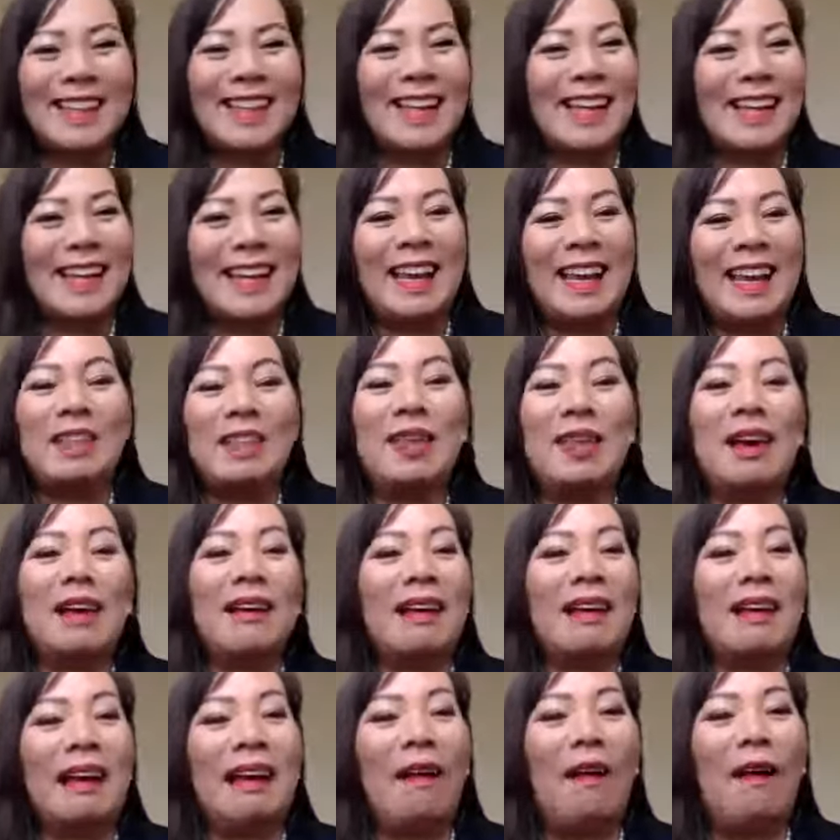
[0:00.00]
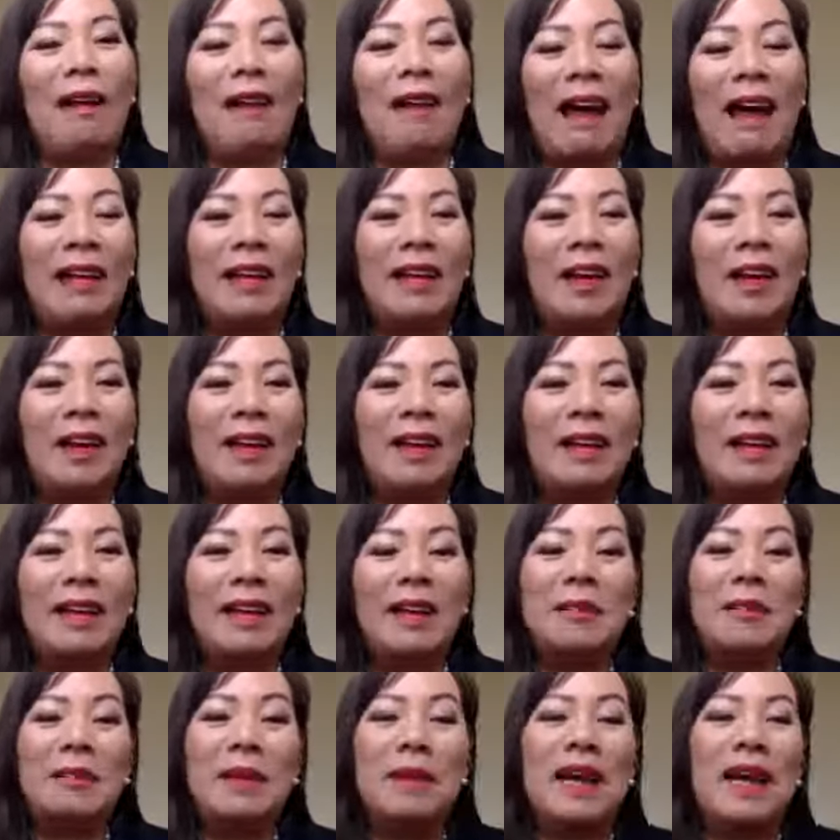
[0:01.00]
thì à, những cái lo lắng đó
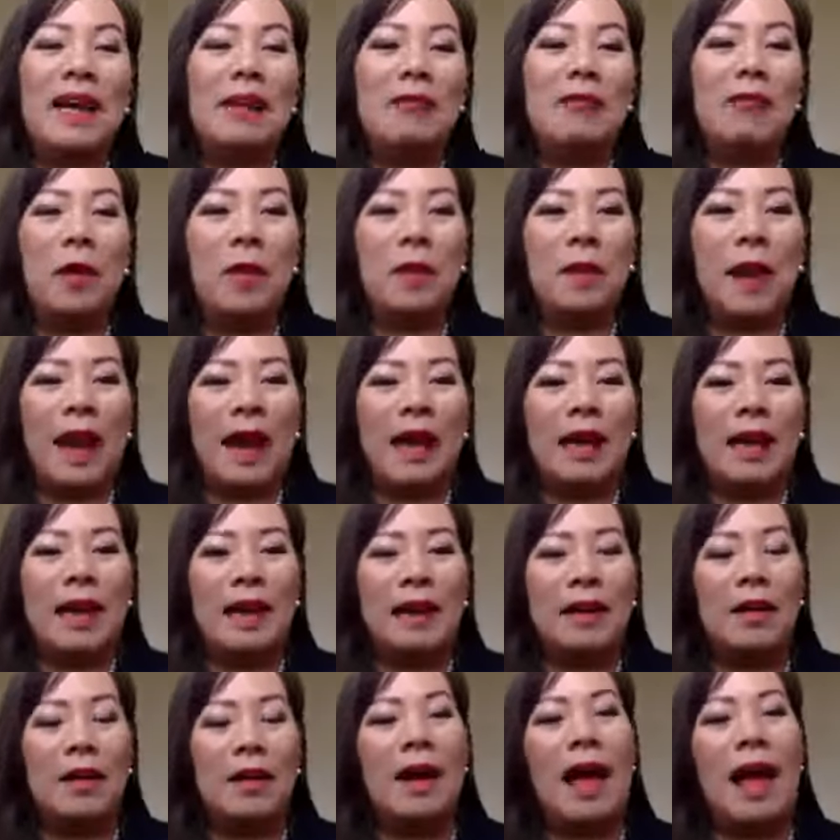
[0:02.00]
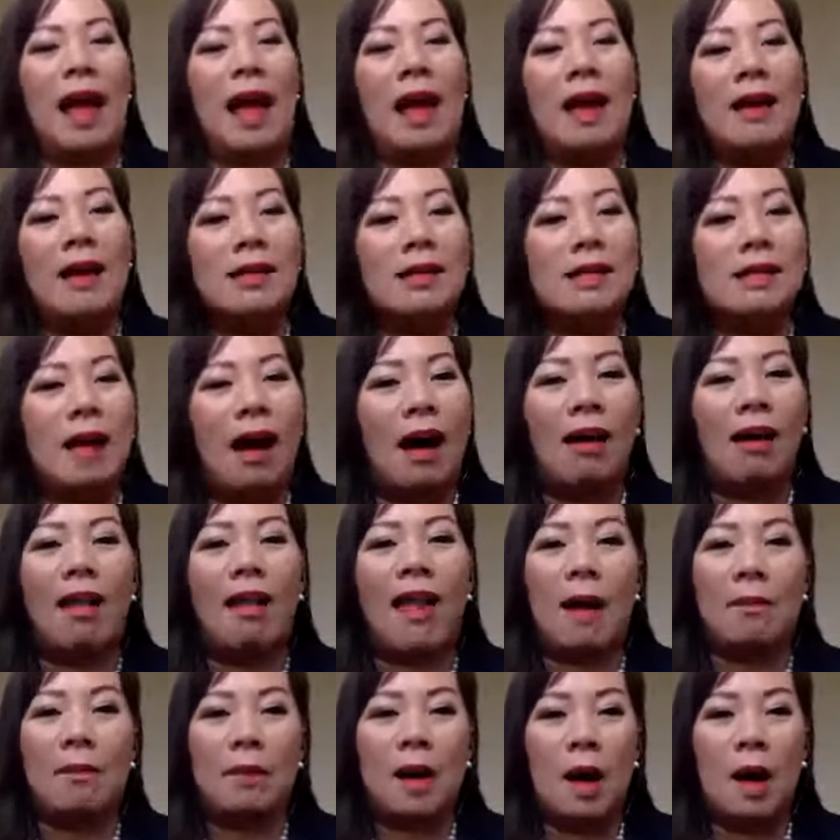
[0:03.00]
nhưng mà khi vô đây thì nói là sợ
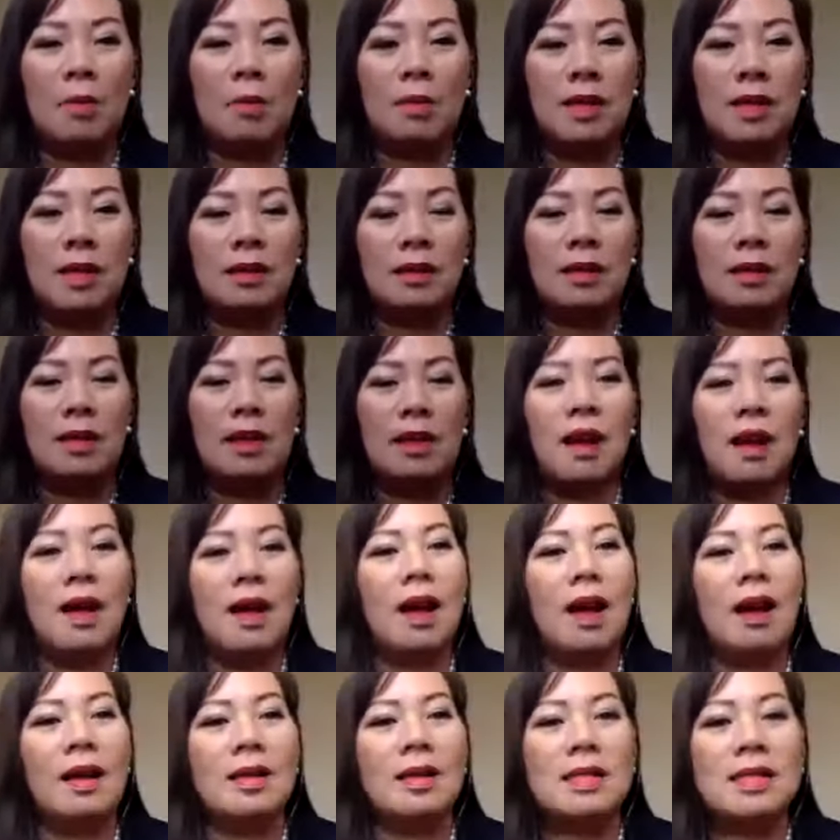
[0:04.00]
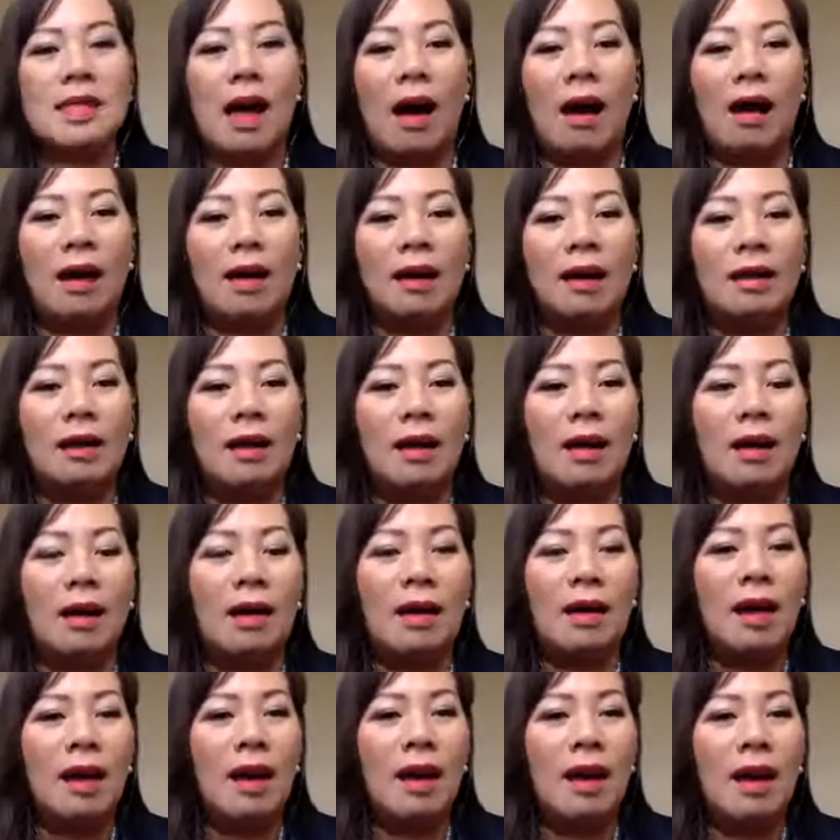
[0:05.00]
làm không được à, sợ
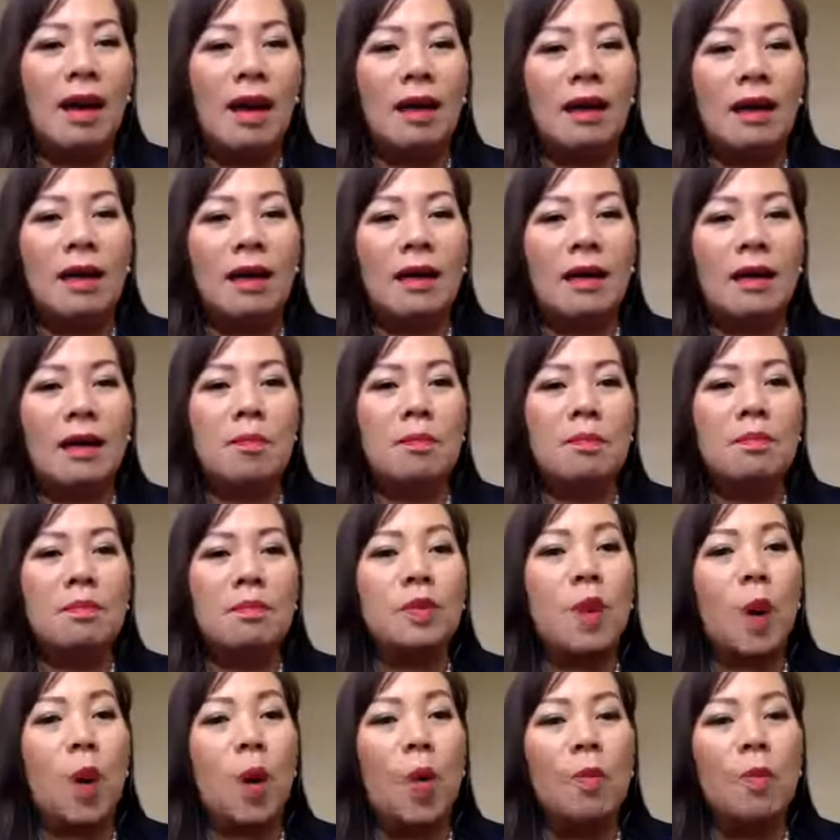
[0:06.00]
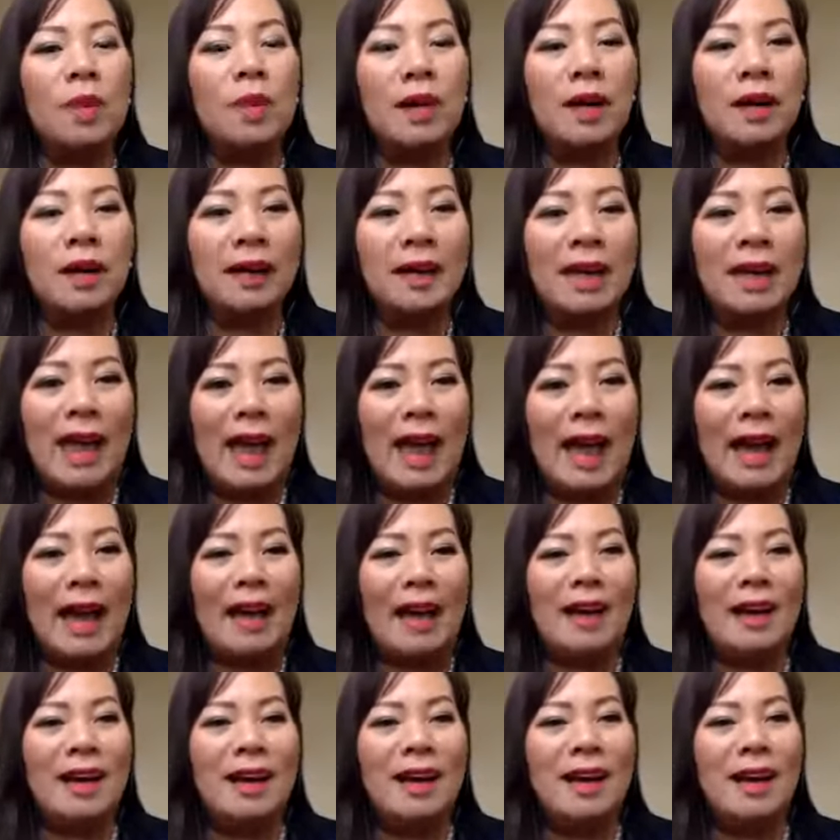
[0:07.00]
à, à, tốn thời gian
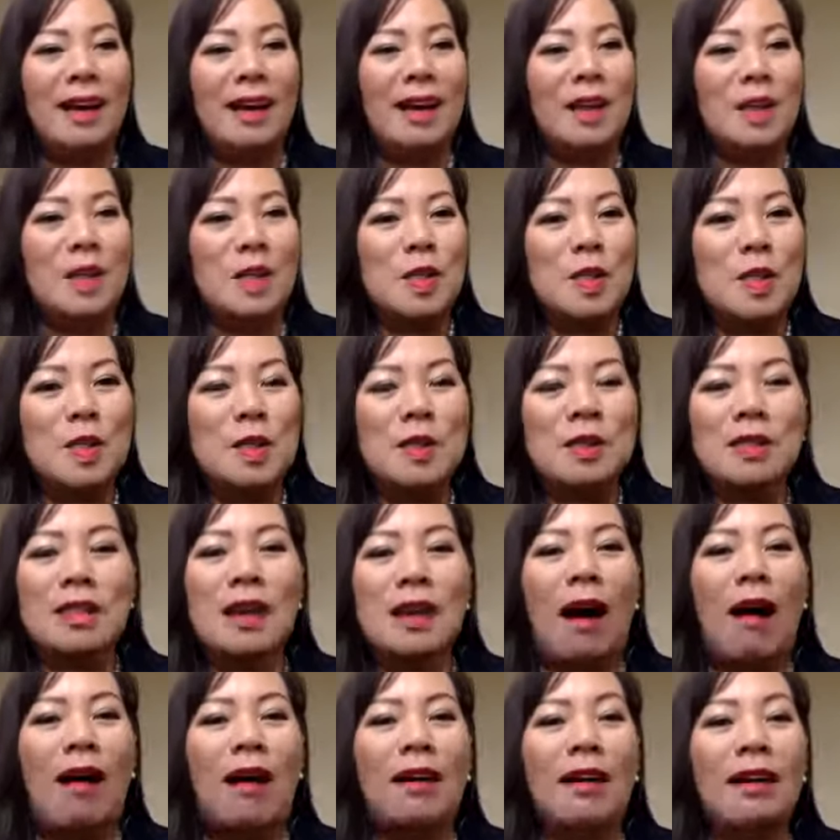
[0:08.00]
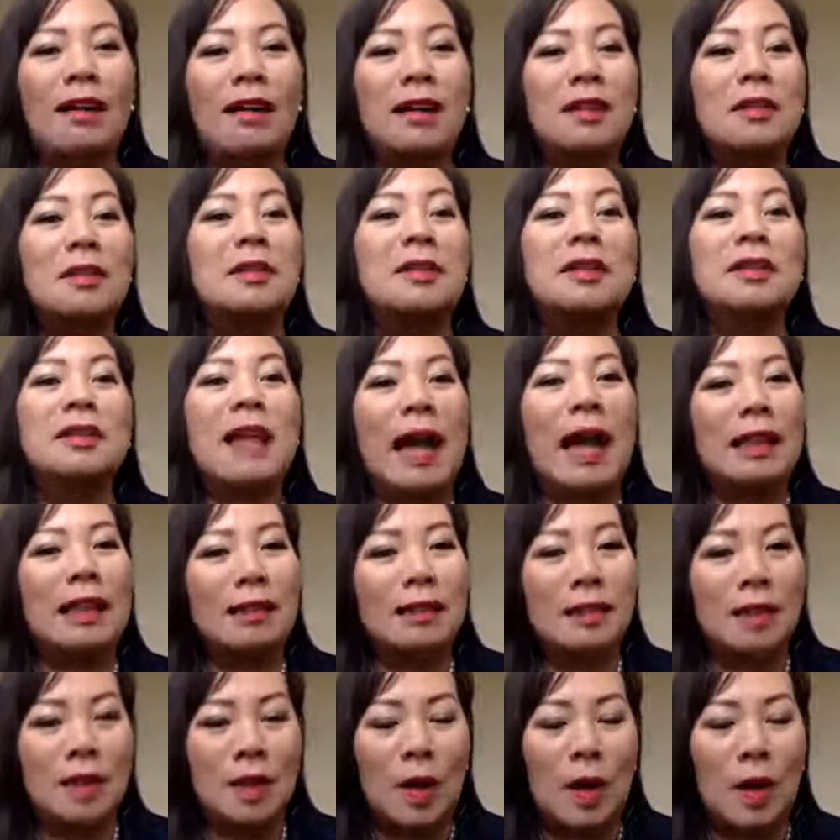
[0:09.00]
à, sợ người ta
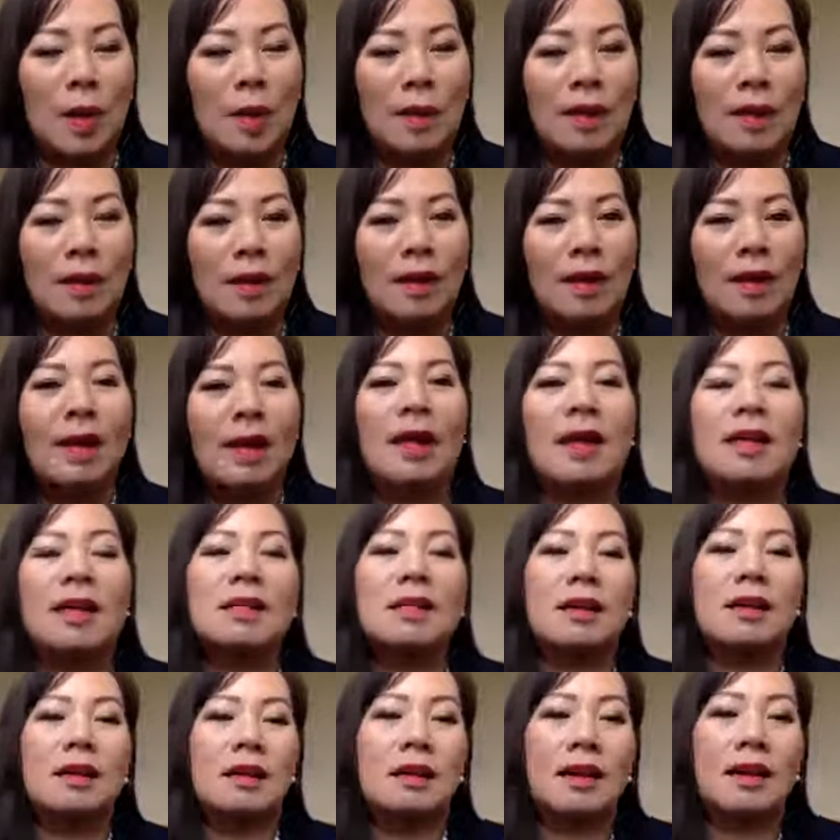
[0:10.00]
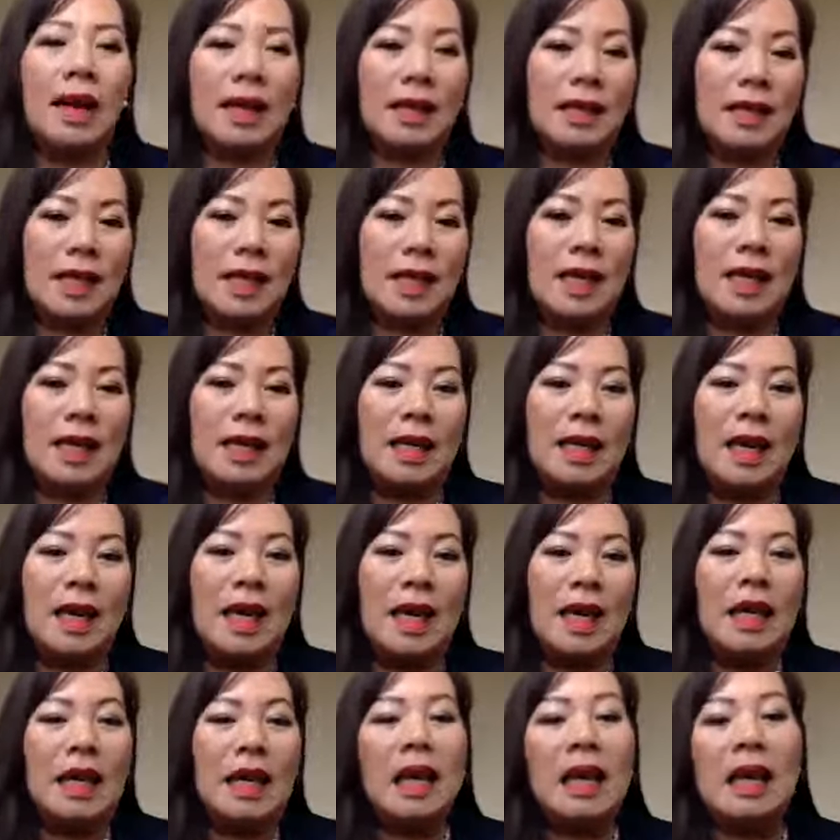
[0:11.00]
từ chối thật sự anh chị
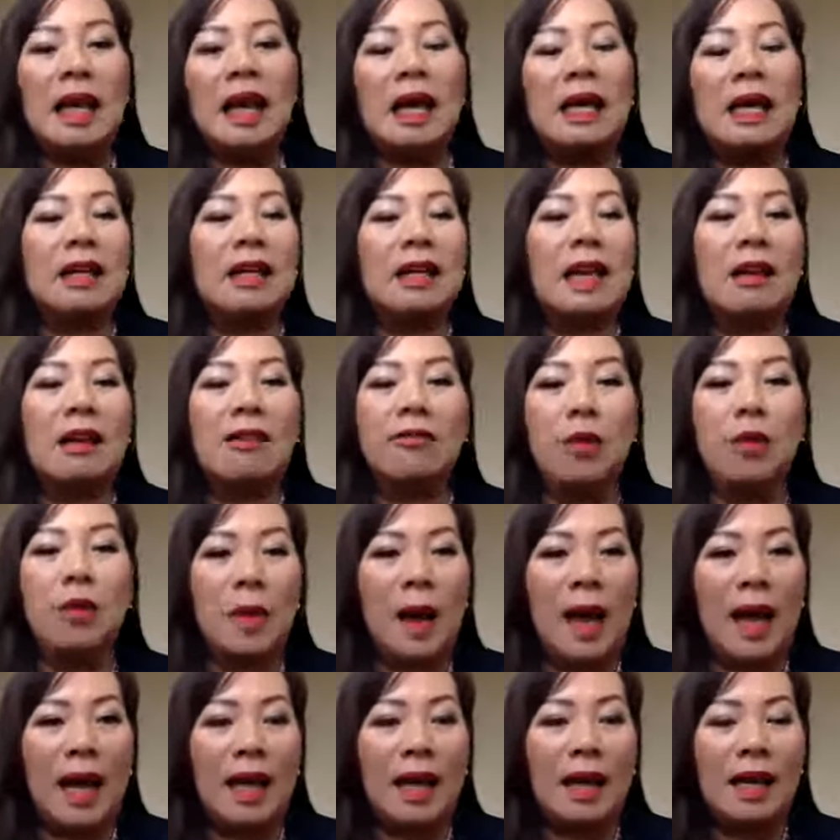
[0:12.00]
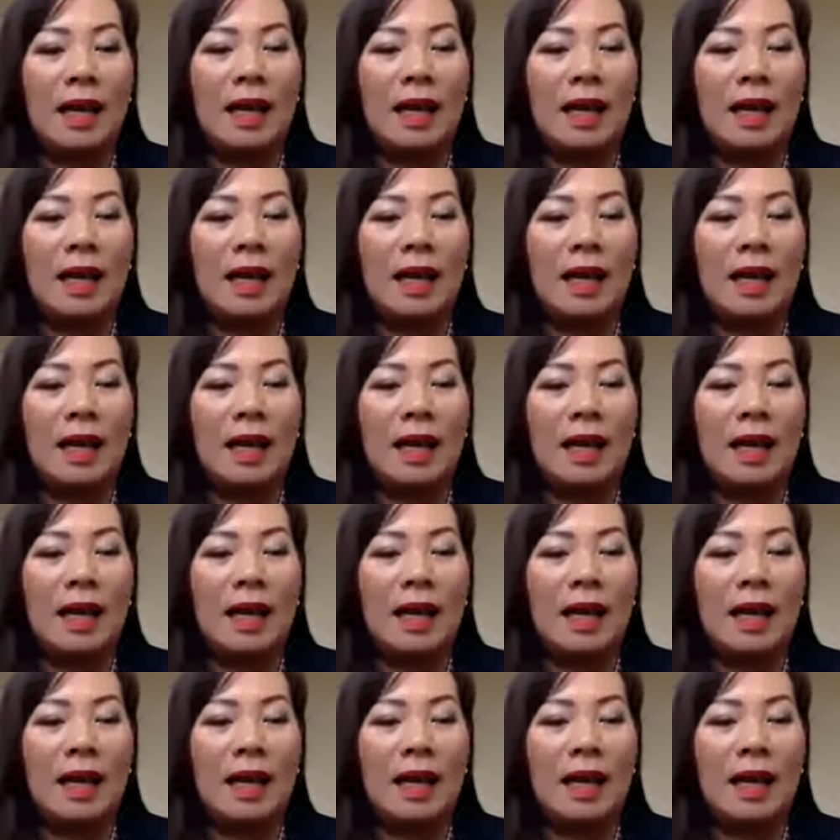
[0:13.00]
khi anh chị vô đây